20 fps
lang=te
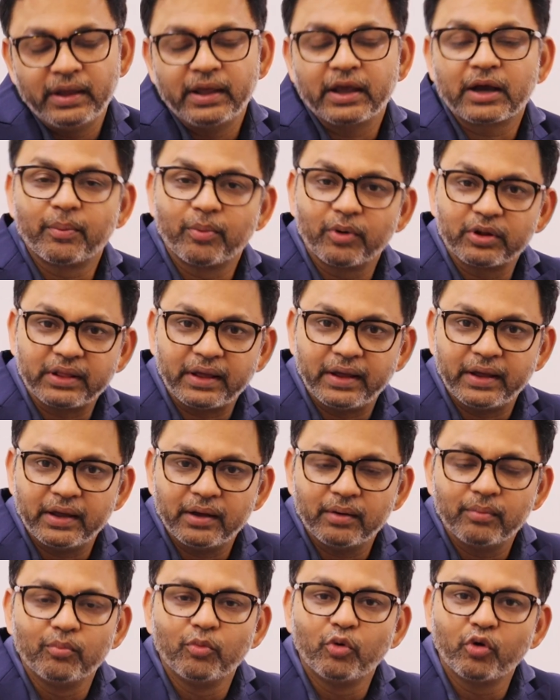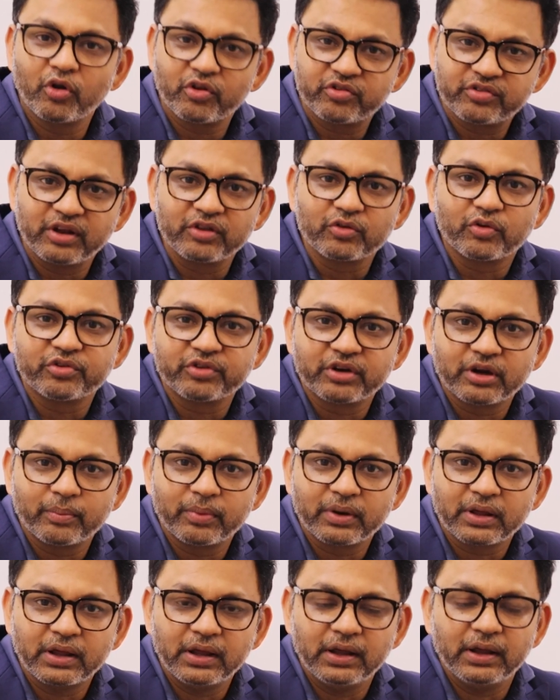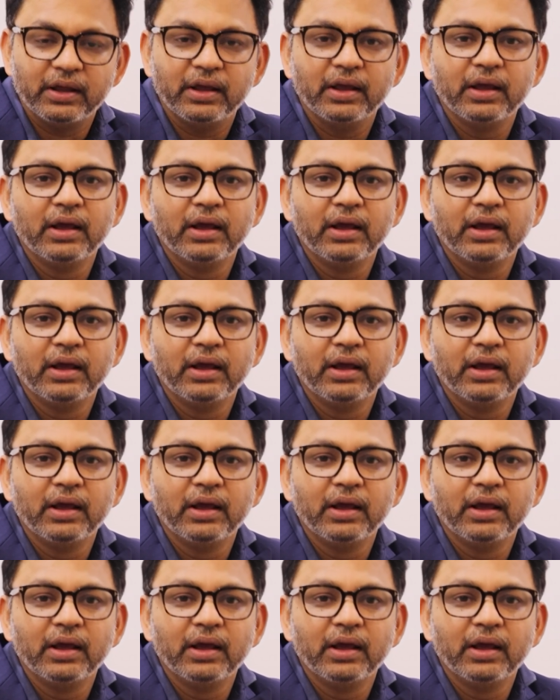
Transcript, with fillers: ఇకపోతే మూడో స్టేజ్కి వచ్చేటప్పటికి